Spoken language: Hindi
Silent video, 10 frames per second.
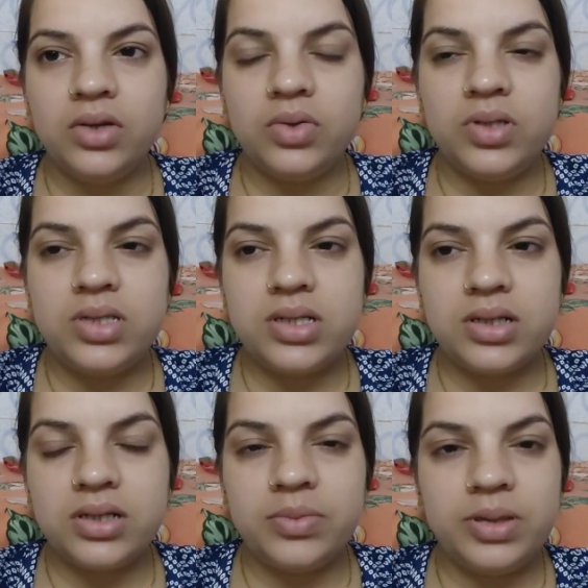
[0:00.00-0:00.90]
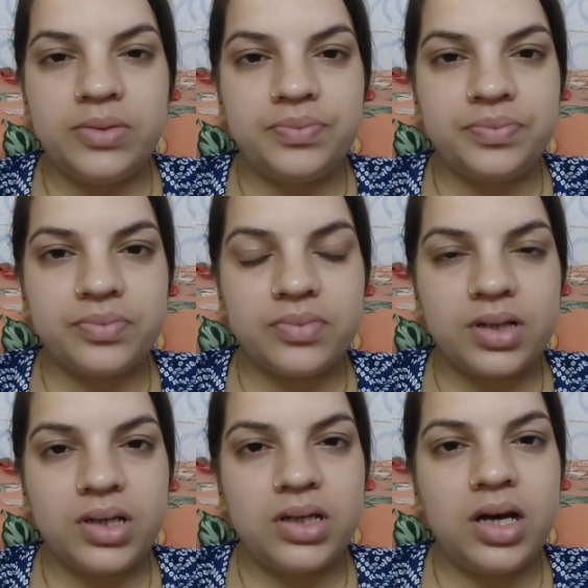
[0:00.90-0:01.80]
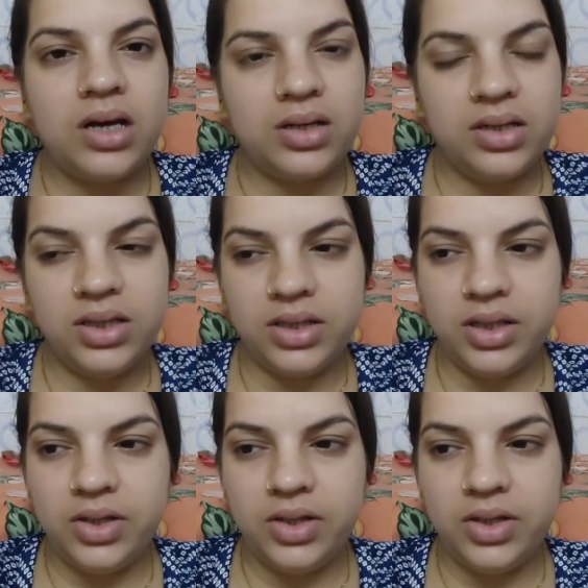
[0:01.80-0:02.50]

तो इस चक्कर में कि कहाँ कहाँ धक्के